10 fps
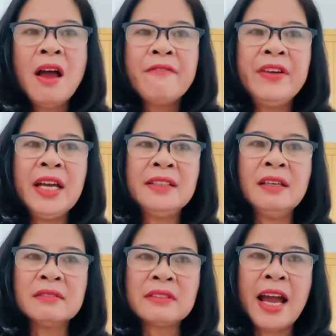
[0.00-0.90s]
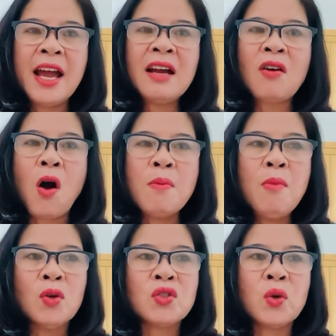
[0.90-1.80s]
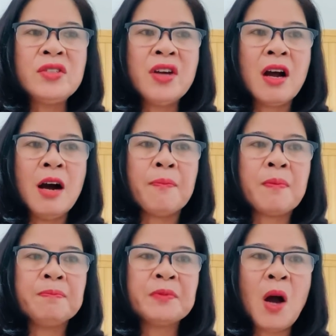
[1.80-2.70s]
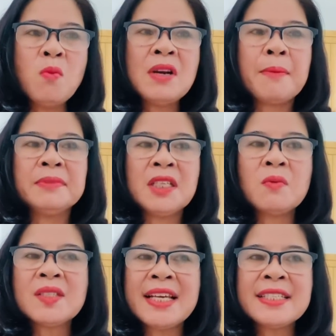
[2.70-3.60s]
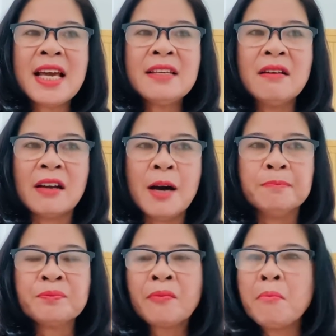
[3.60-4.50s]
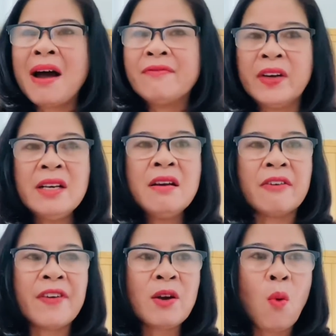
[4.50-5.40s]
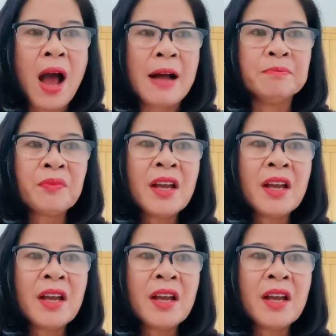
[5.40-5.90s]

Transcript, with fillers: Vì thực tế có một số trường hợp không nằm trong danh sách được lập mà vẫn được phát quà.